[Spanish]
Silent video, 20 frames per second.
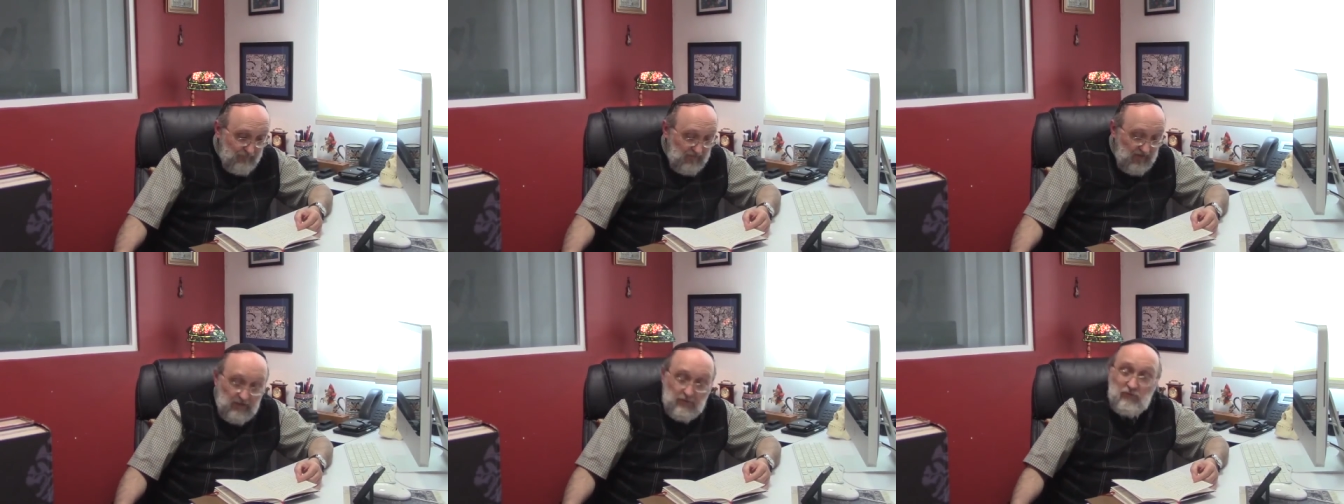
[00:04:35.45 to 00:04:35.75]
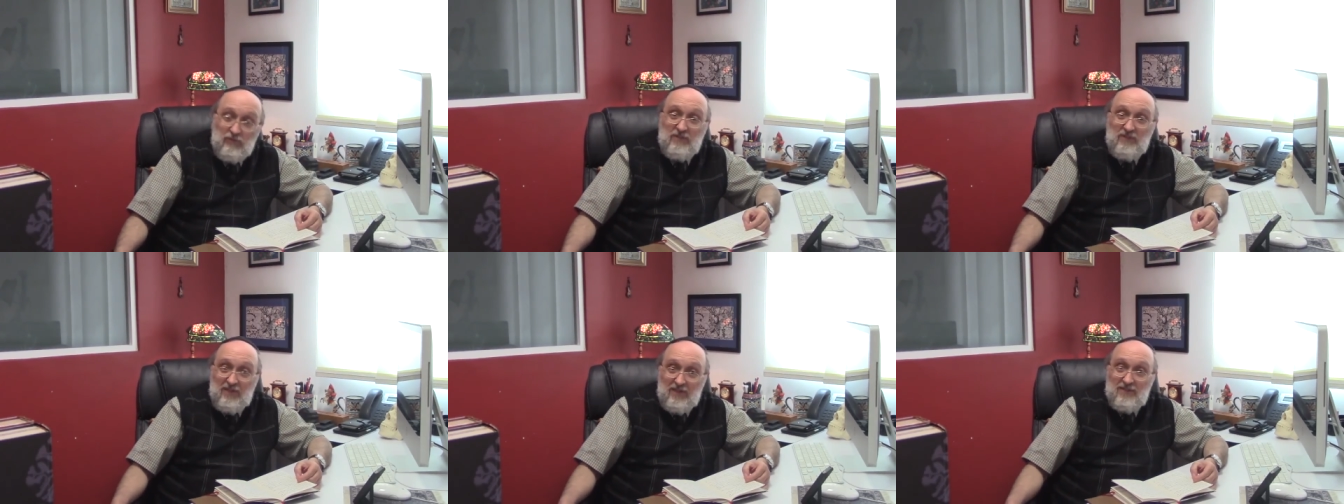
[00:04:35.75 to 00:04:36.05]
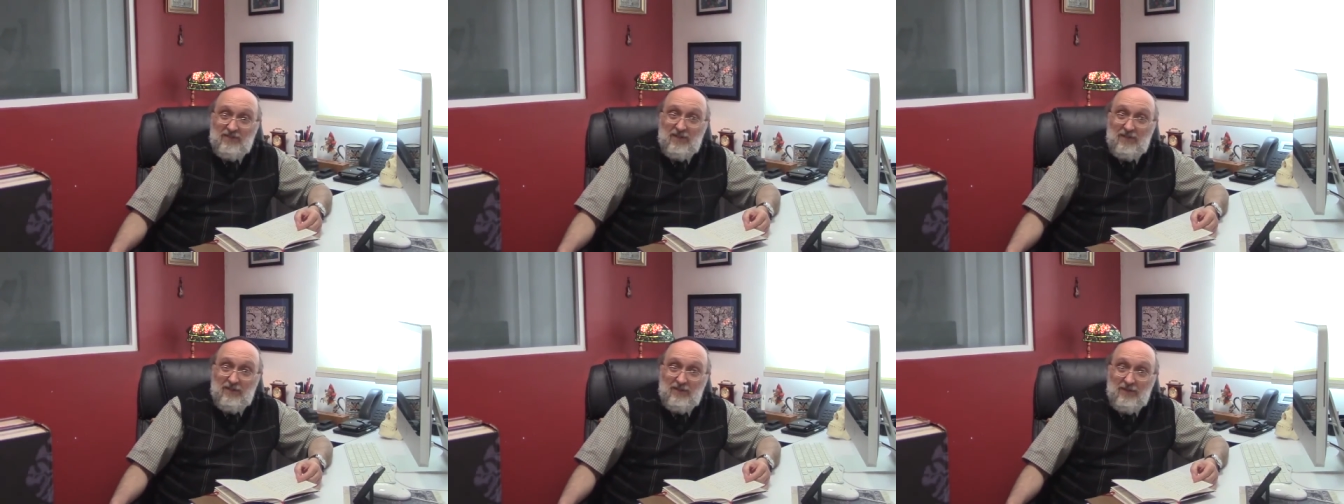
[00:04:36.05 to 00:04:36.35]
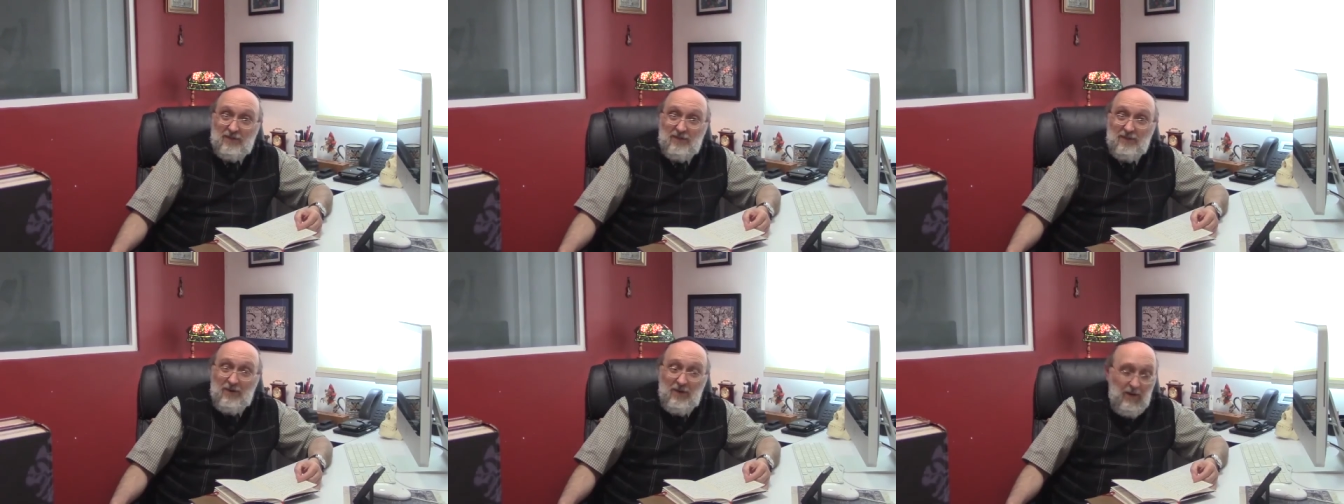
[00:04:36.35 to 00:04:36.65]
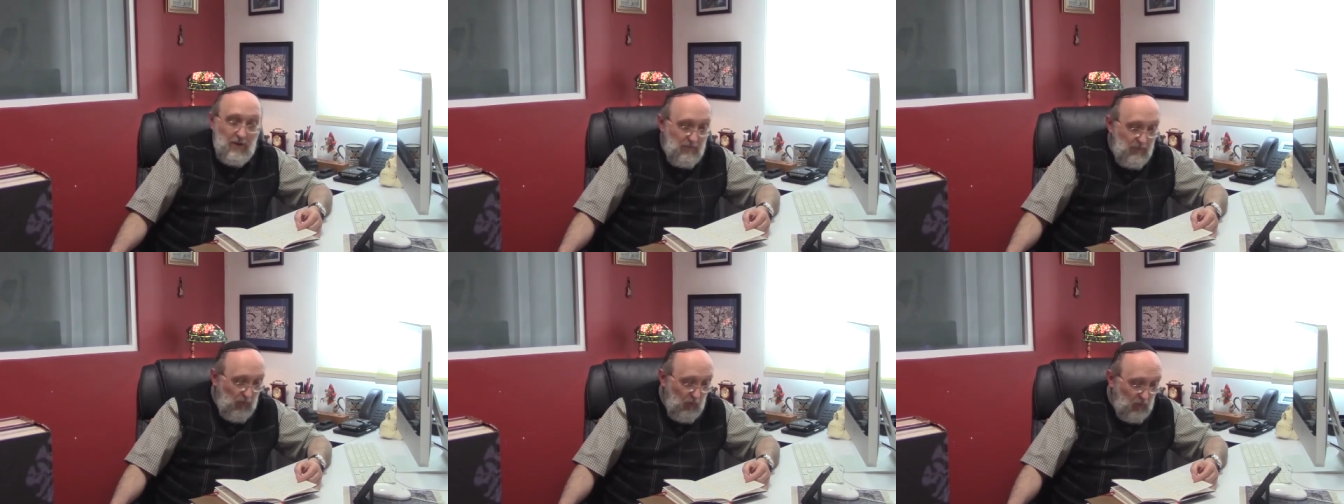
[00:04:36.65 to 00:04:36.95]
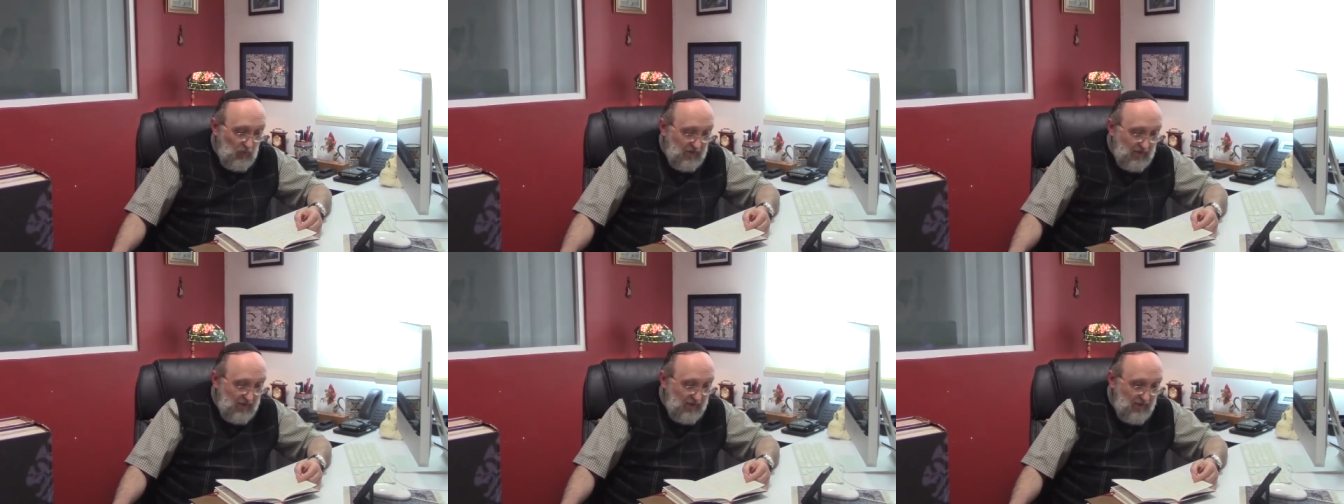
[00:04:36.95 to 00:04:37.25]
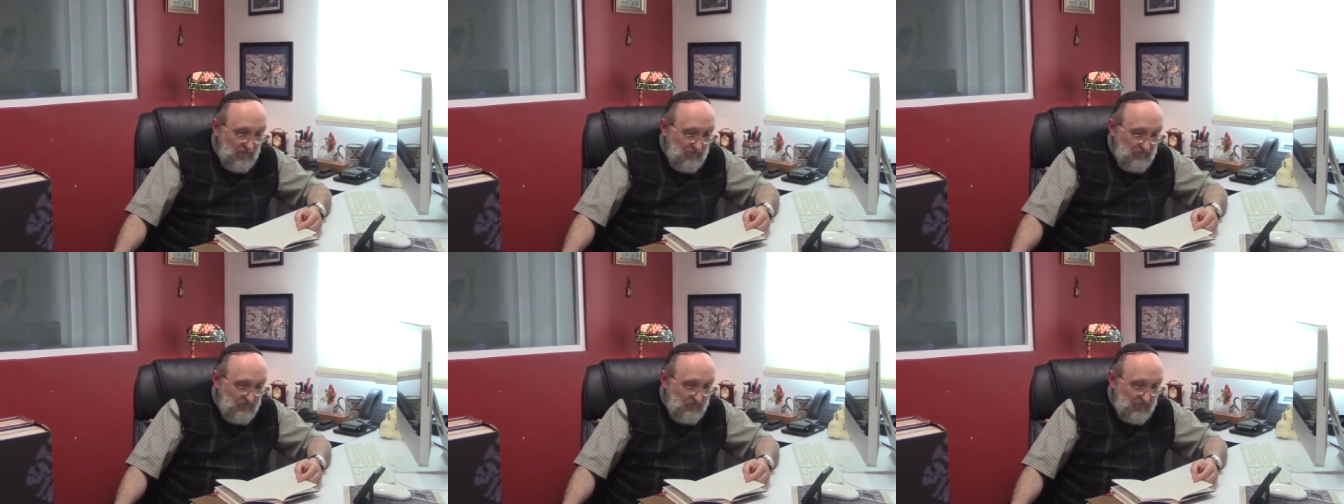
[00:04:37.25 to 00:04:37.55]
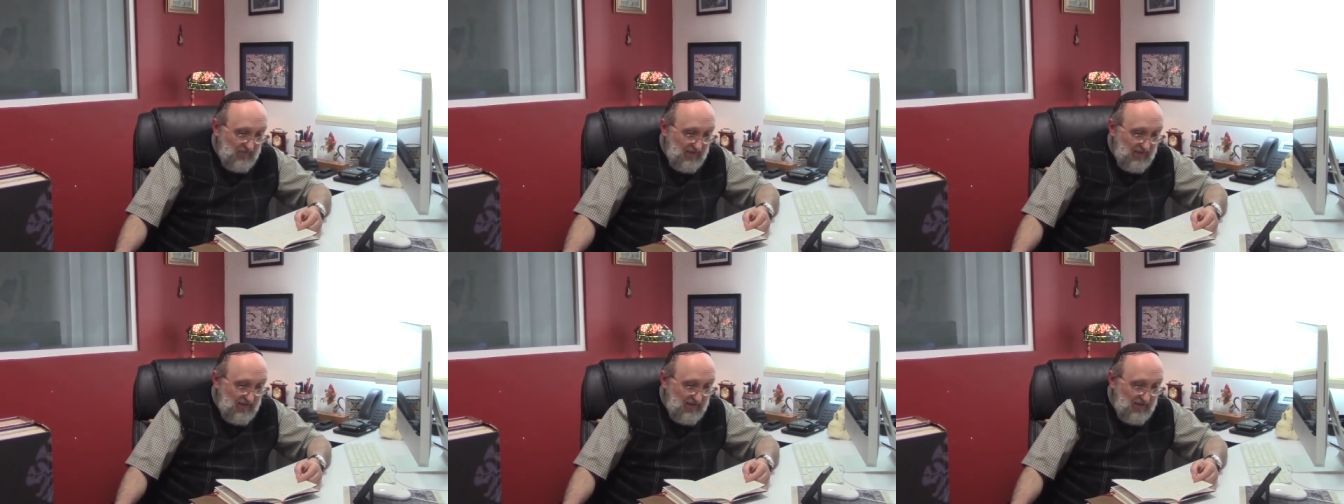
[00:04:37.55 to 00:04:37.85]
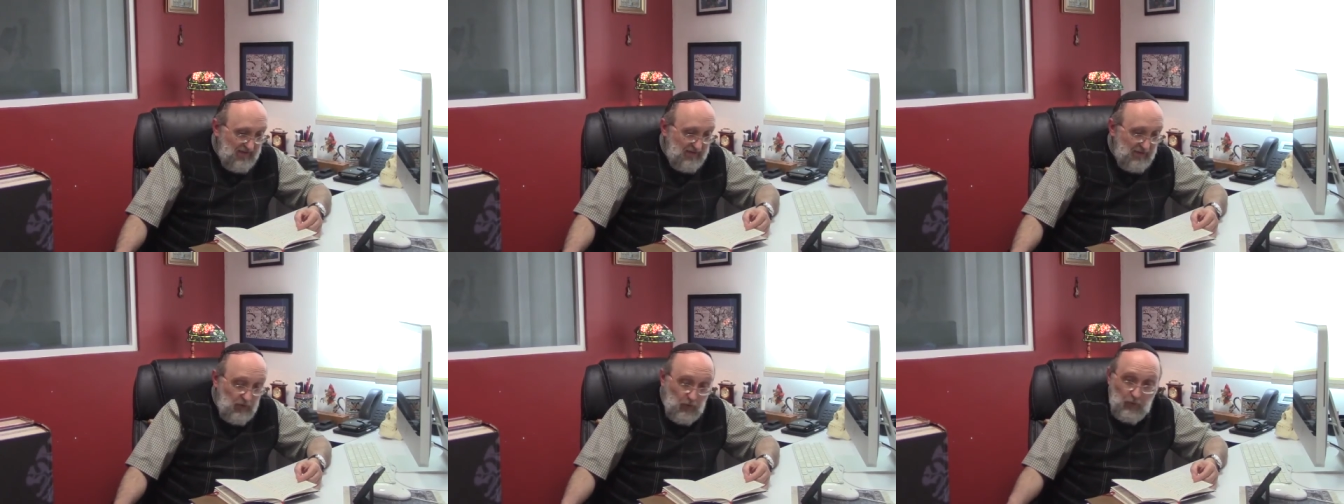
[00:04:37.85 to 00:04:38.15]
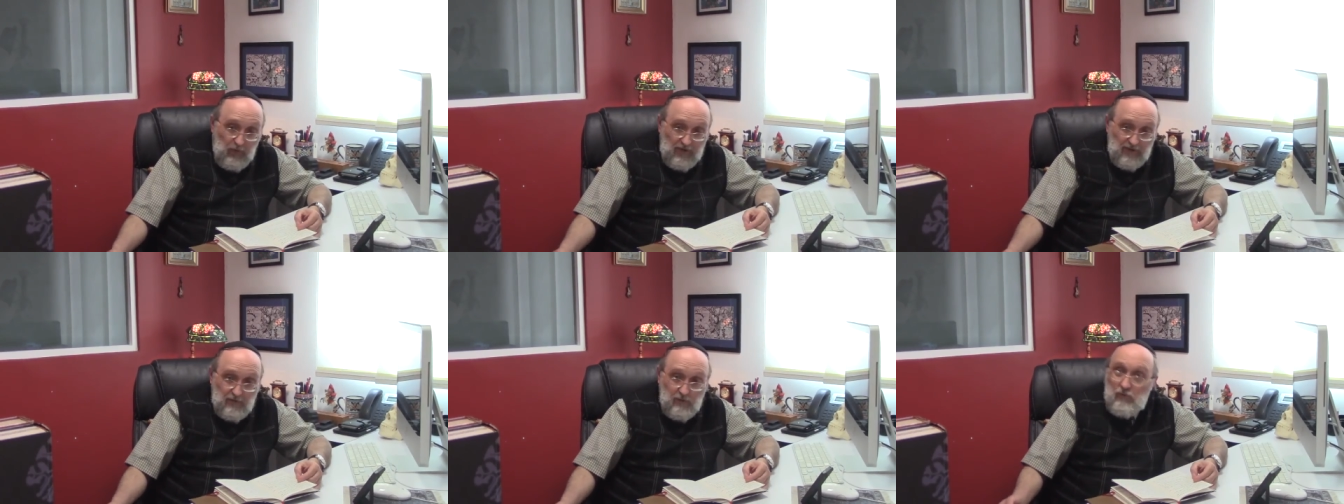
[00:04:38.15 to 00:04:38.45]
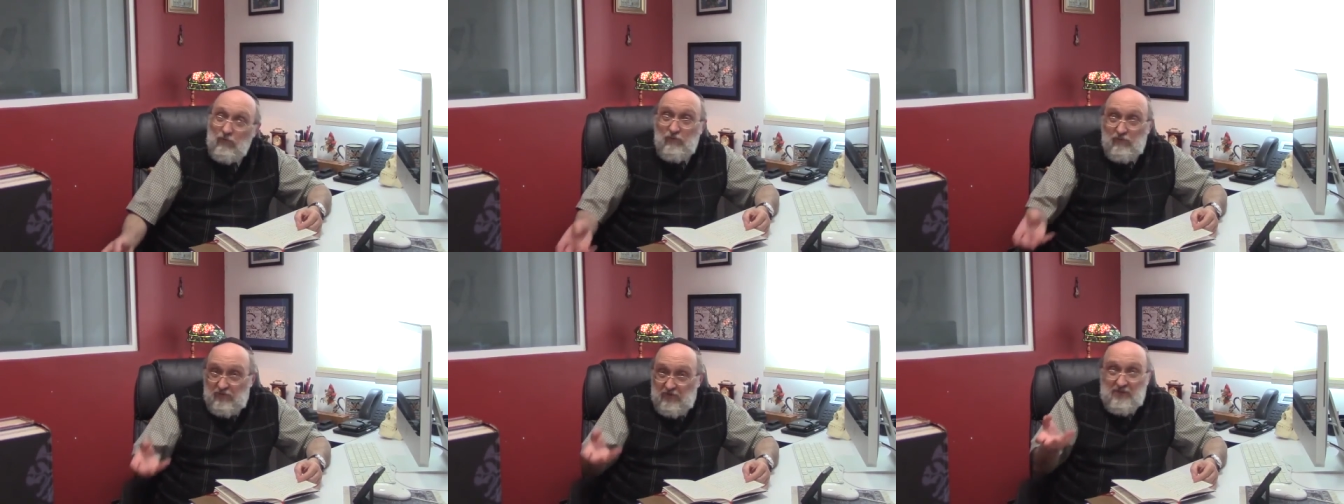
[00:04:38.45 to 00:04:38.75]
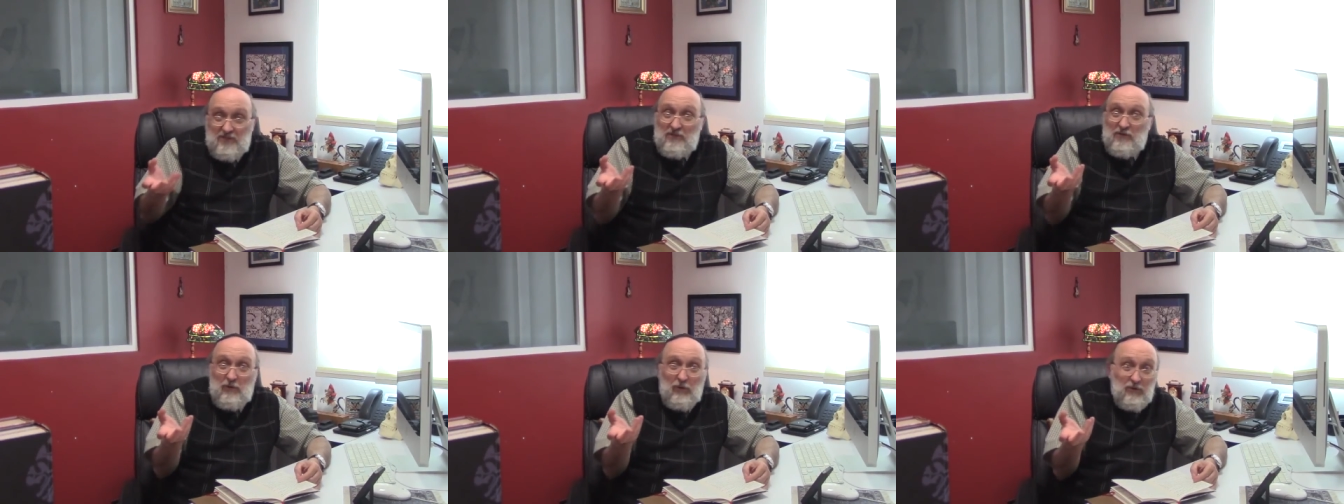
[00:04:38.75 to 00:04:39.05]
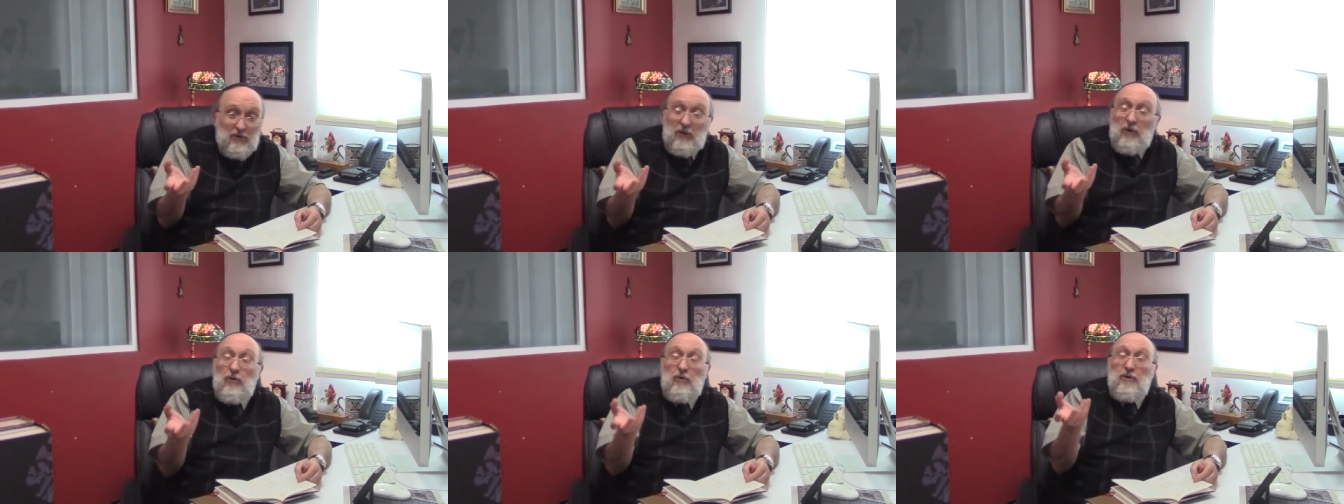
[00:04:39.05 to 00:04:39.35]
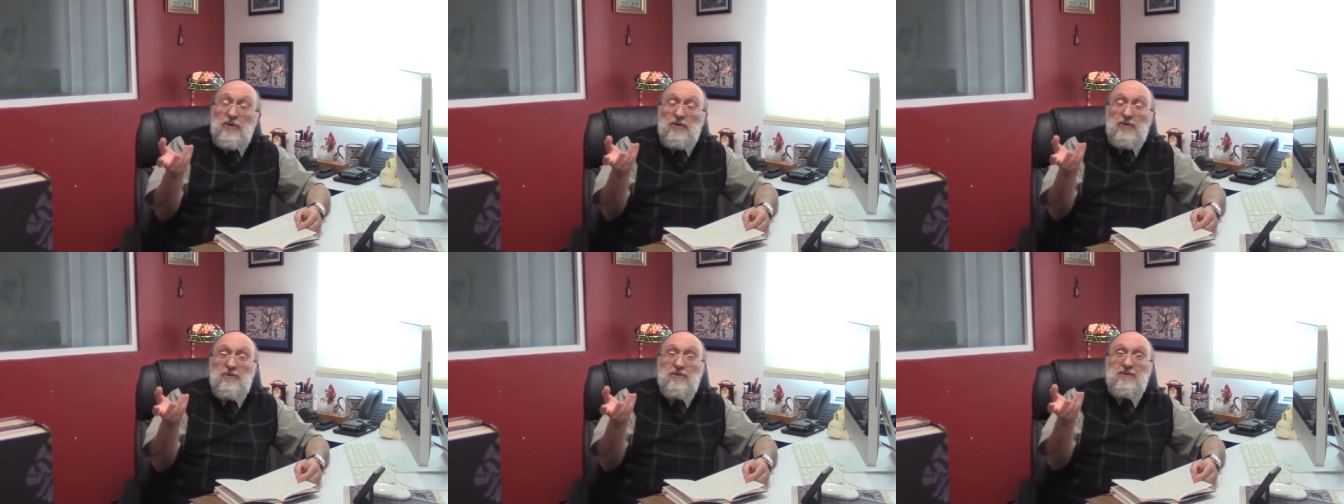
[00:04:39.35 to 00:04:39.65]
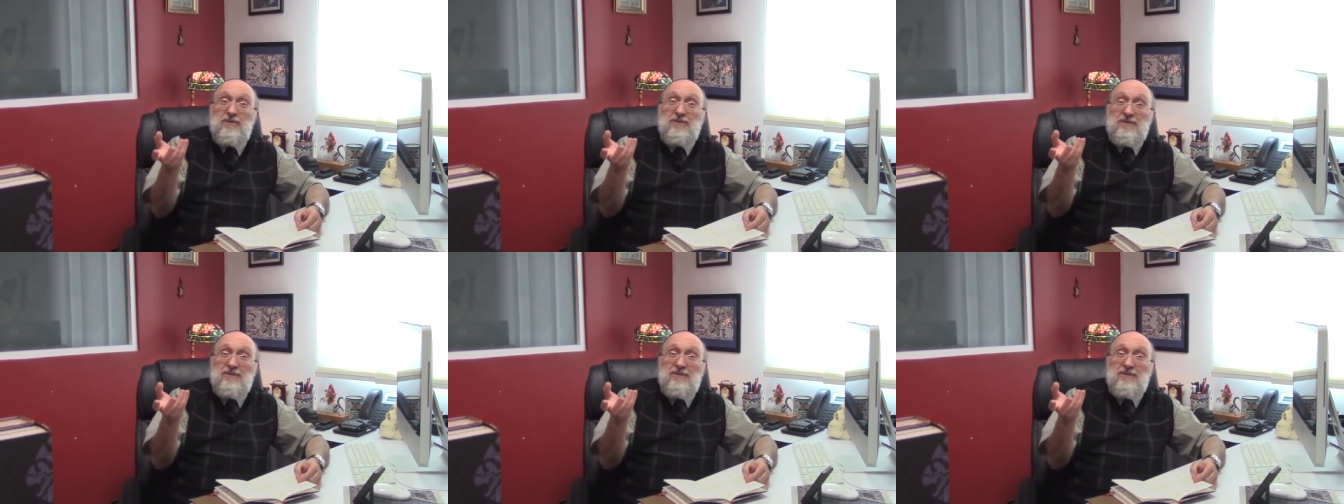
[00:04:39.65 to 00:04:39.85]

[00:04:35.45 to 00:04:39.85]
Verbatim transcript: Eso es interesante, porque eh, Nicolescu, un físico teórico,